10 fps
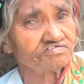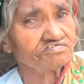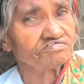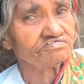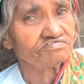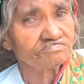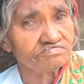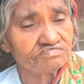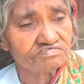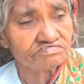আচ্ছা আচ্ছা
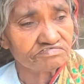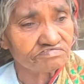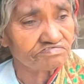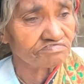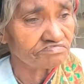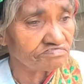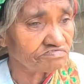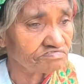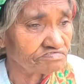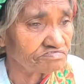আর
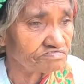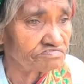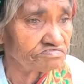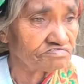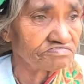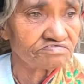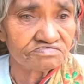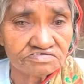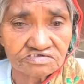আপনার স্বামী